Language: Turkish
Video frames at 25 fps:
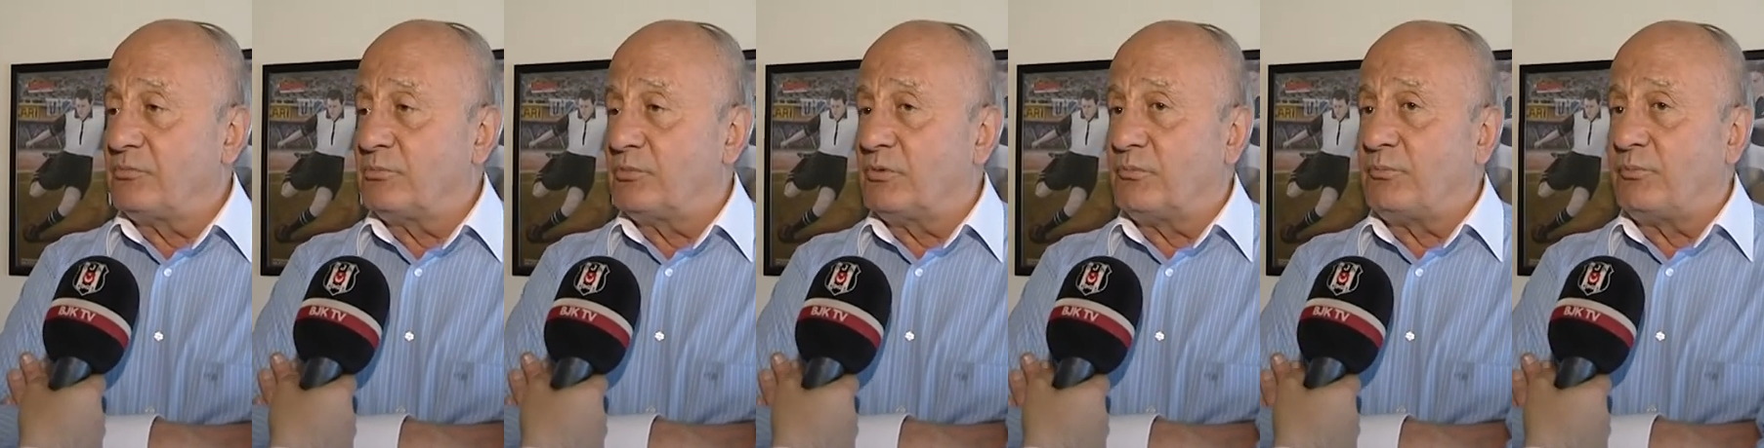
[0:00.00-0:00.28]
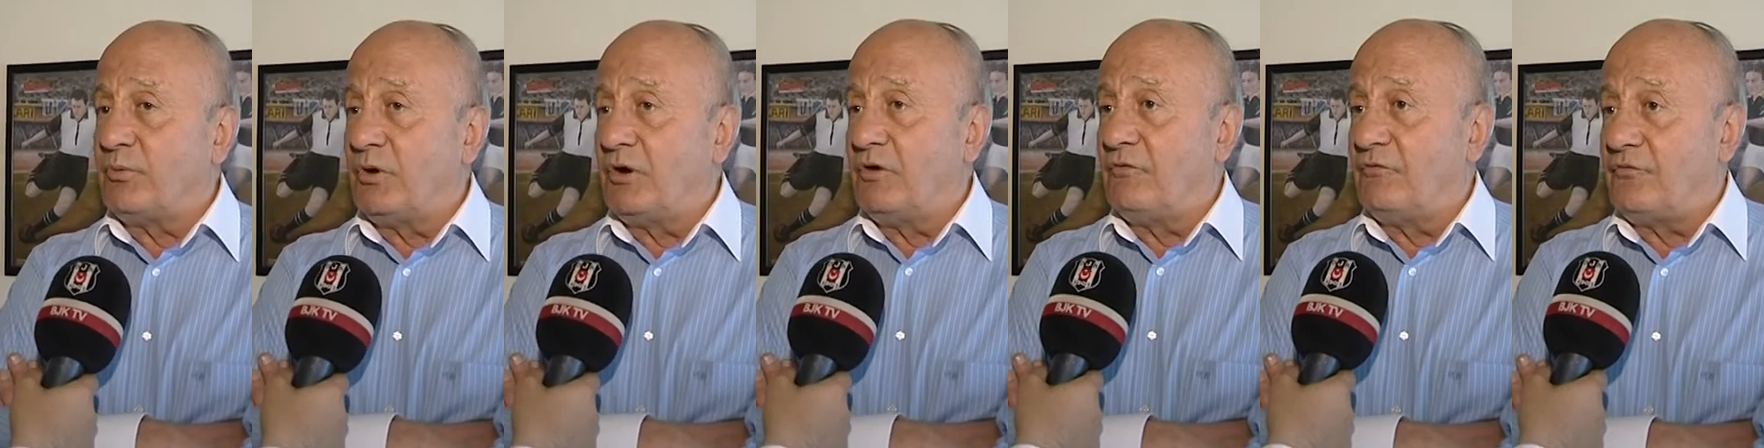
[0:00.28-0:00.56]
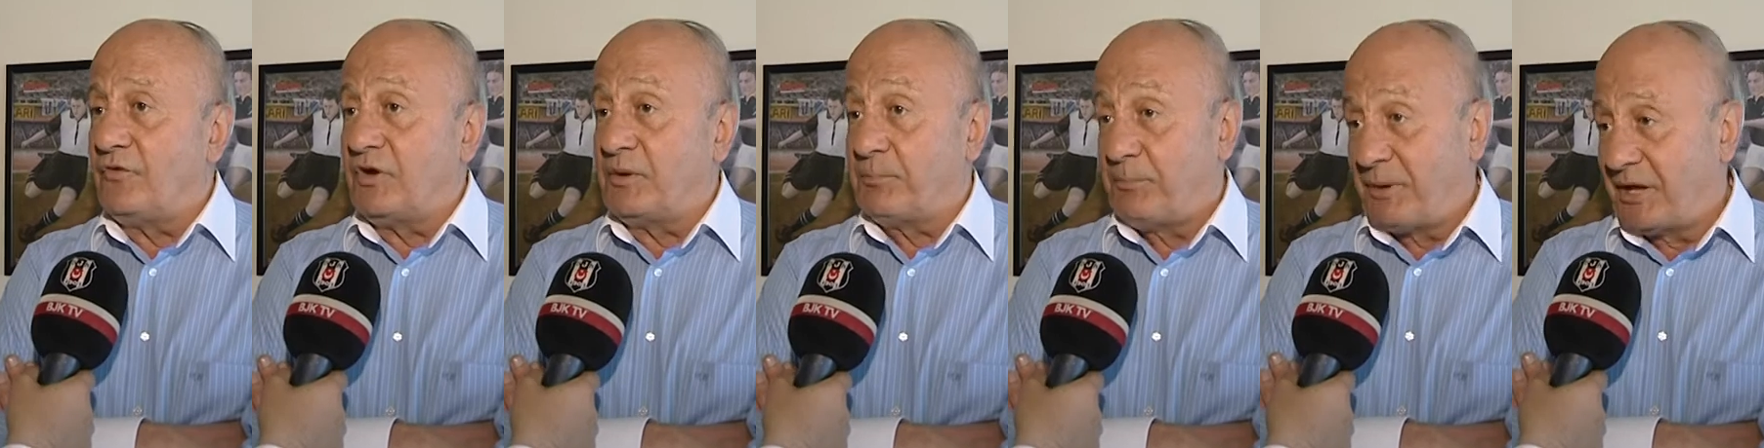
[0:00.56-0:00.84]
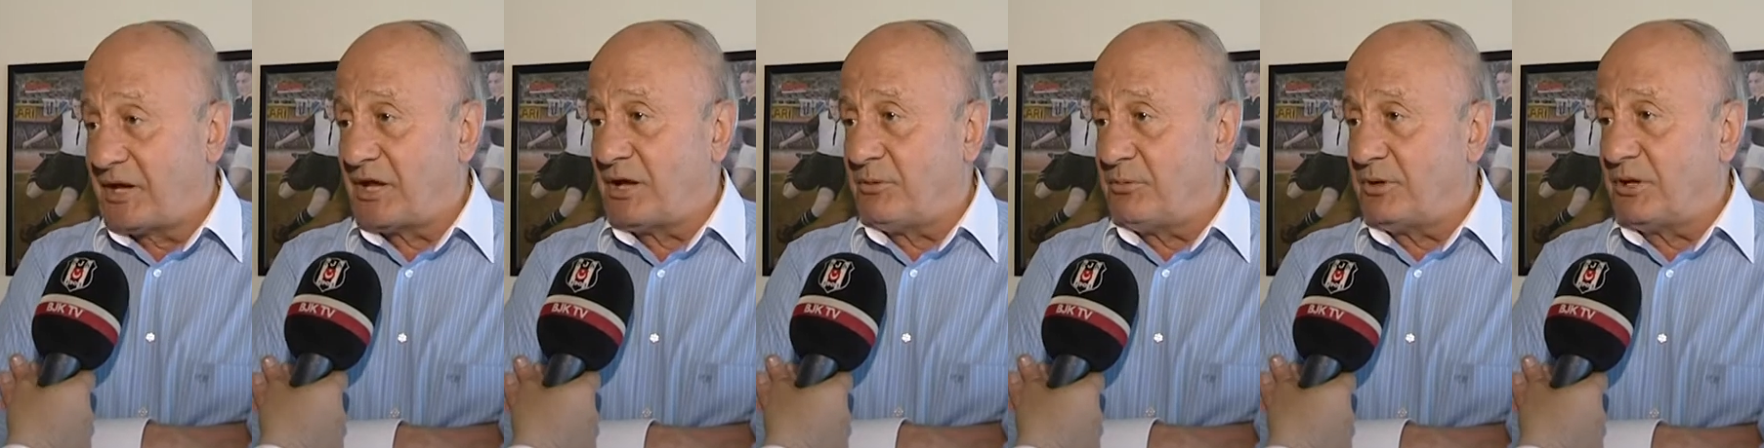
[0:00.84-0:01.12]
puan fark
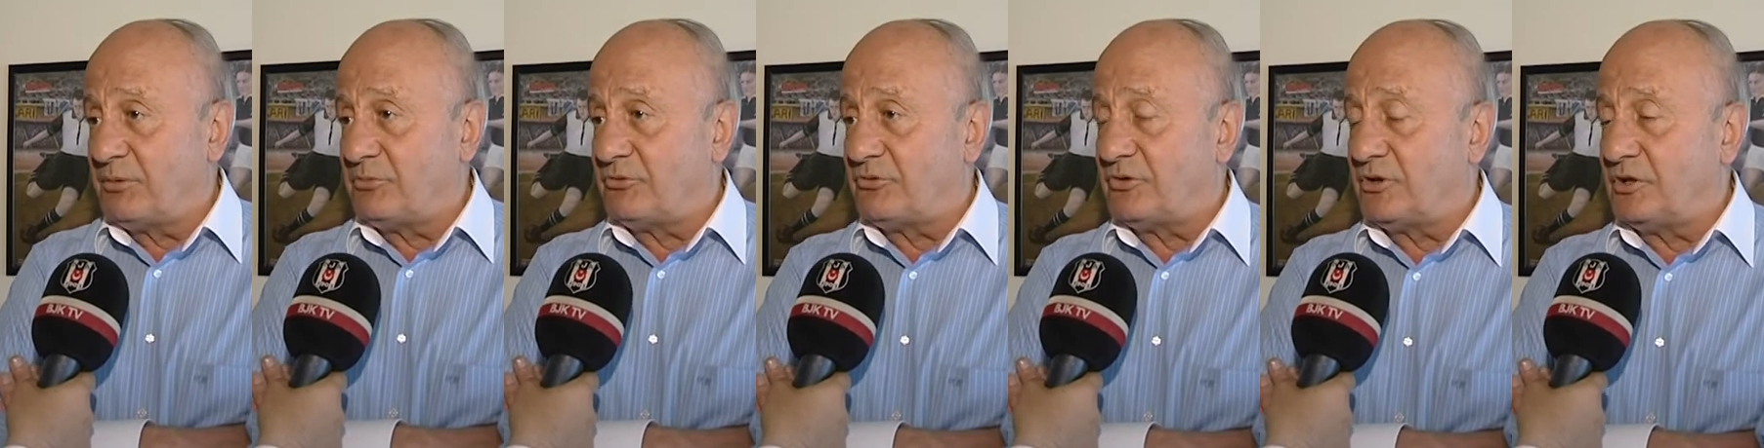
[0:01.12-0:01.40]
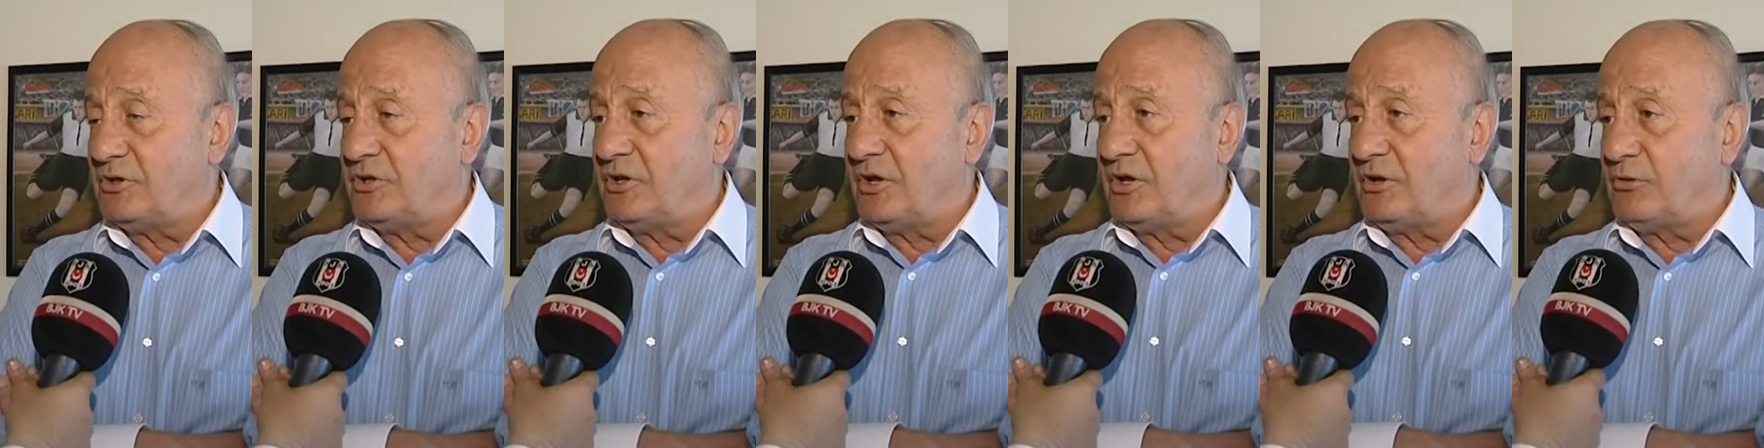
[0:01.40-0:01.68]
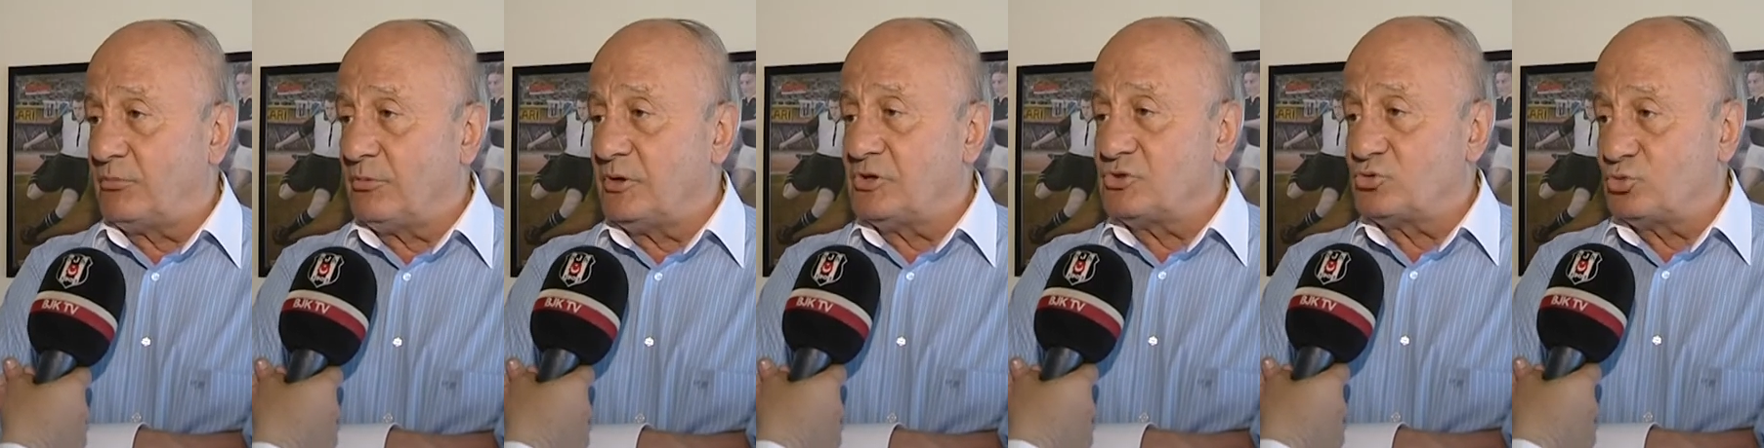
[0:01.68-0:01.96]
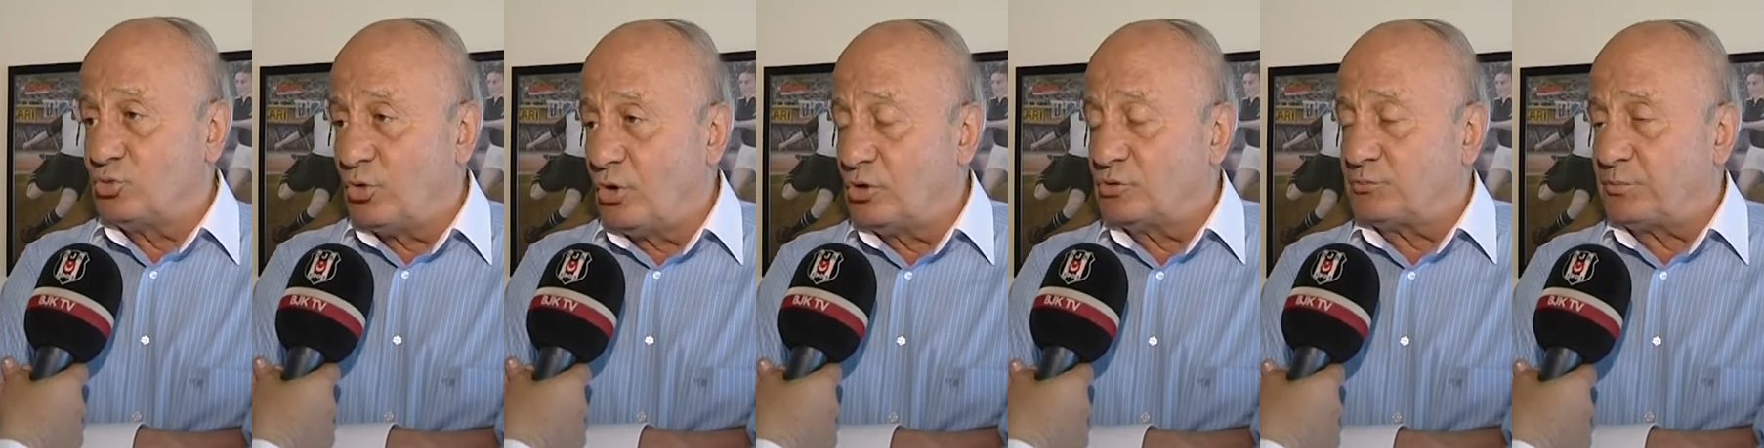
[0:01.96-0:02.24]
berabere bitseydi yani maç
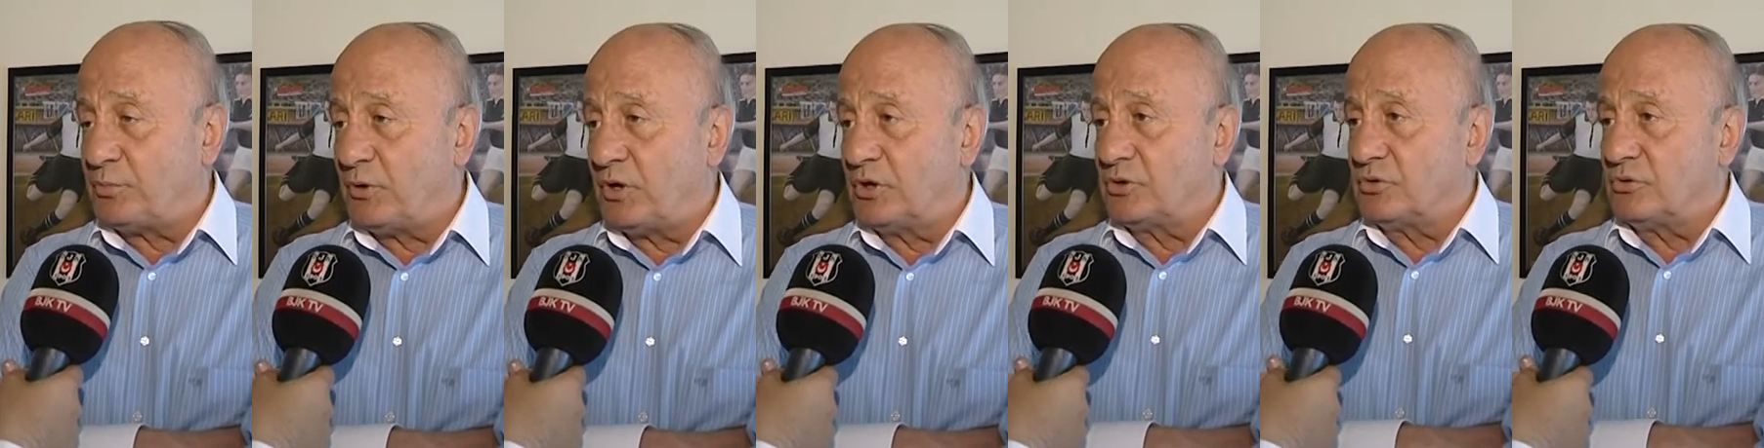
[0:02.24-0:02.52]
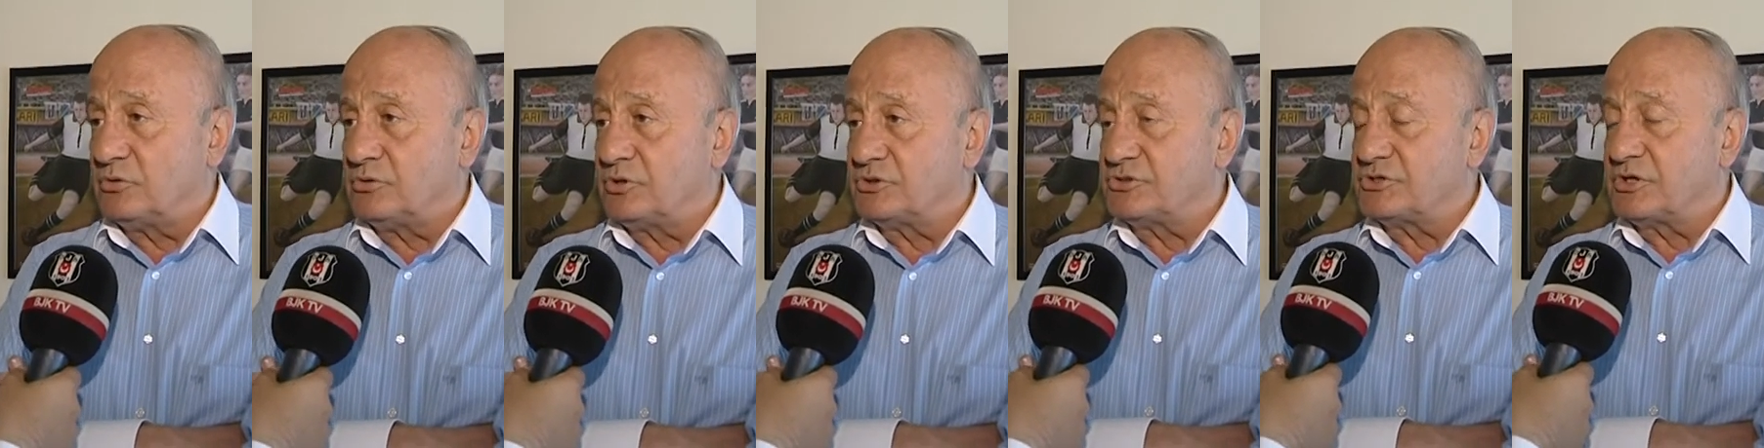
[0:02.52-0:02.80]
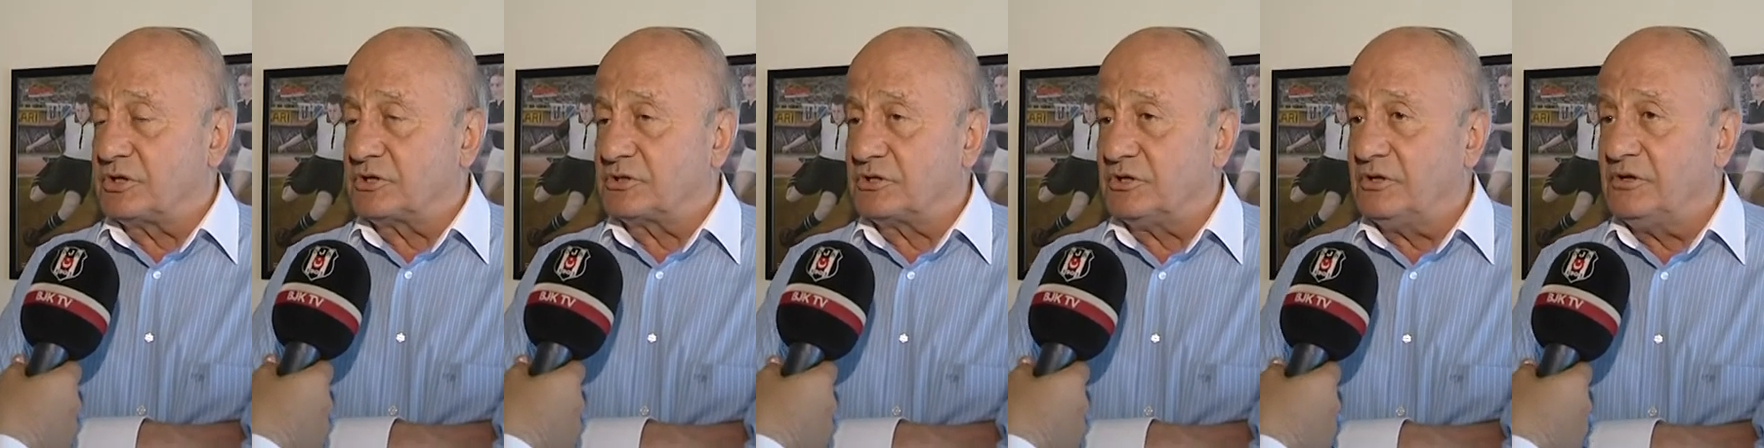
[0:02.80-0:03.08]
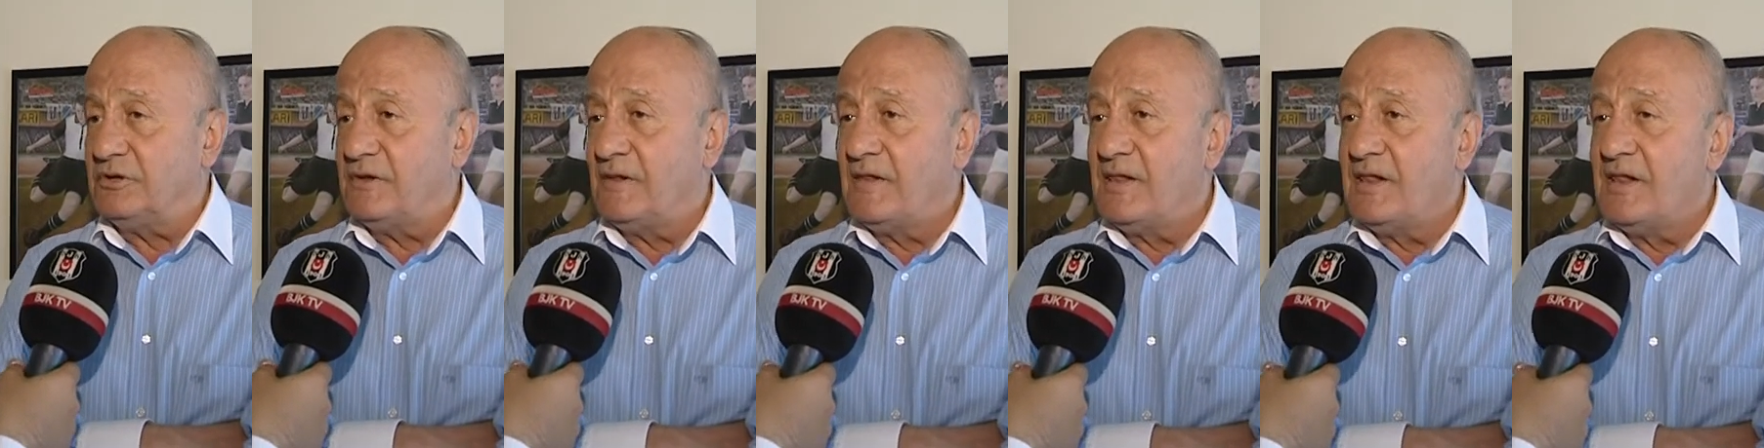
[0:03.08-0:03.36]
4 puan olacaktı.